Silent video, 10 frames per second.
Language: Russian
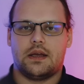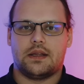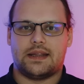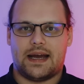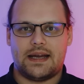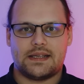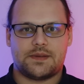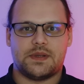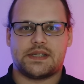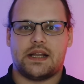Да,
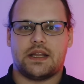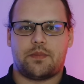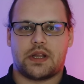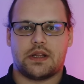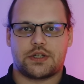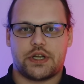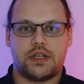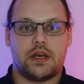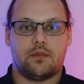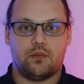специальные
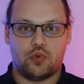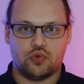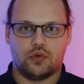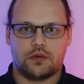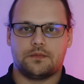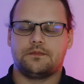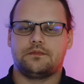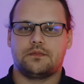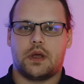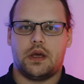предложения будут –
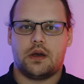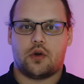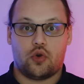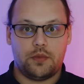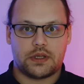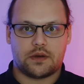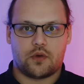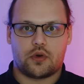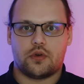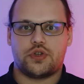Кроме
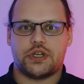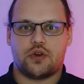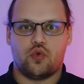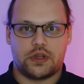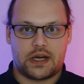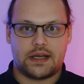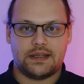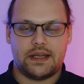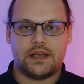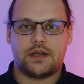того, ключи к
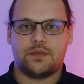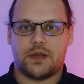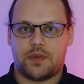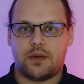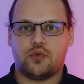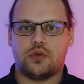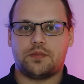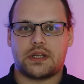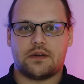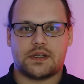ультраконтейнерам теперь будут
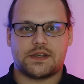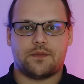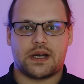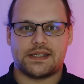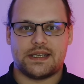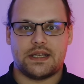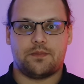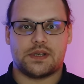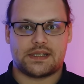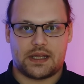продаваться в магазине
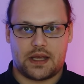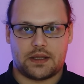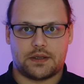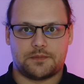постоянно.